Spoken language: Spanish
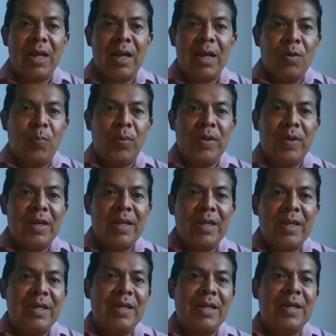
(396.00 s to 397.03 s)
no
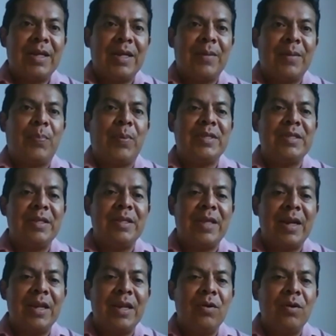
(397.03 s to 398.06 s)
pueden
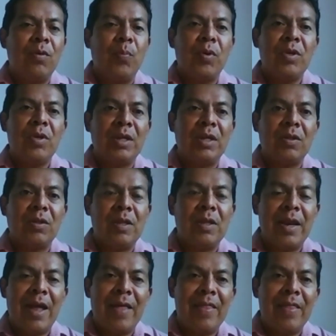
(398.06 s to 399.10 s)
presentar ningún proyecto
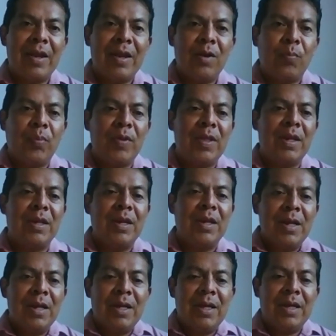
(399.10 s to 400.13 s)
de nada, no pueden
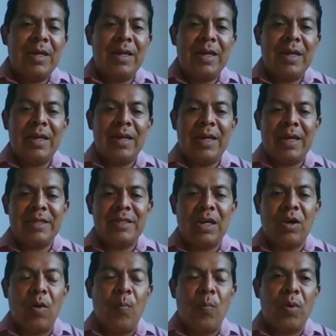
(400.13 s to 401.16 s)

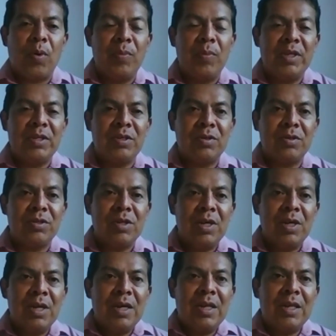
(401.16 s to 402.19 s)
hacer compromisos
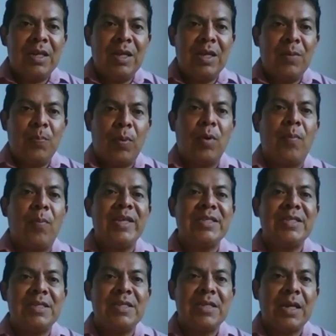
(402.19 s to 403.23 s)
ni
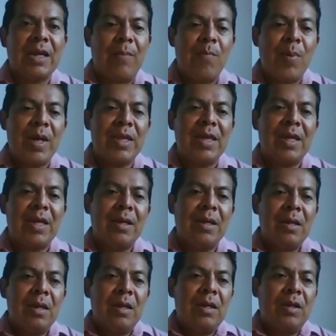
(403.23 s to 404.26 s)
promesas de campaña
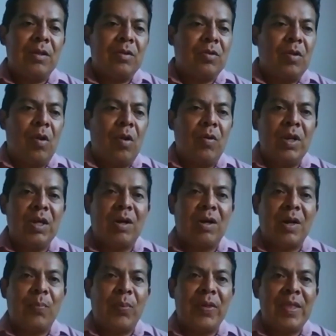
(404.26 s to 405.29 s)
lo único
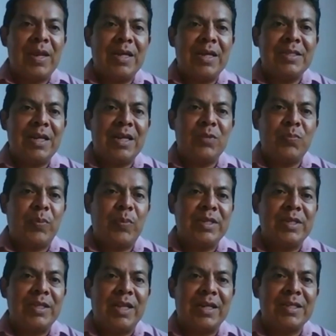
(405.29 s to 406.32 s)
que pueden hacer es
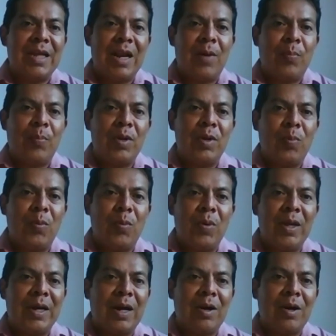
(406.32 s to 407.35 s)
presentarse a la opinión
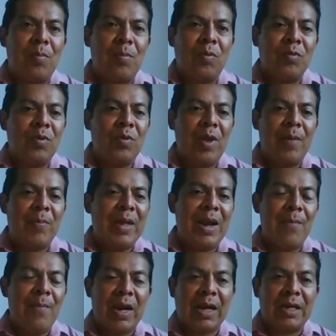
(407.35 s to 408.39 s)
pública como una
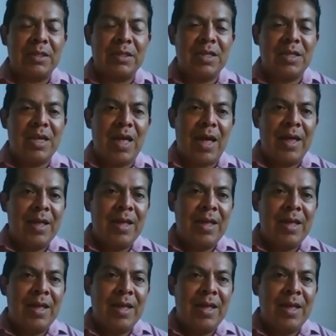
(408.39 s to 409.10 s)
mera mercancía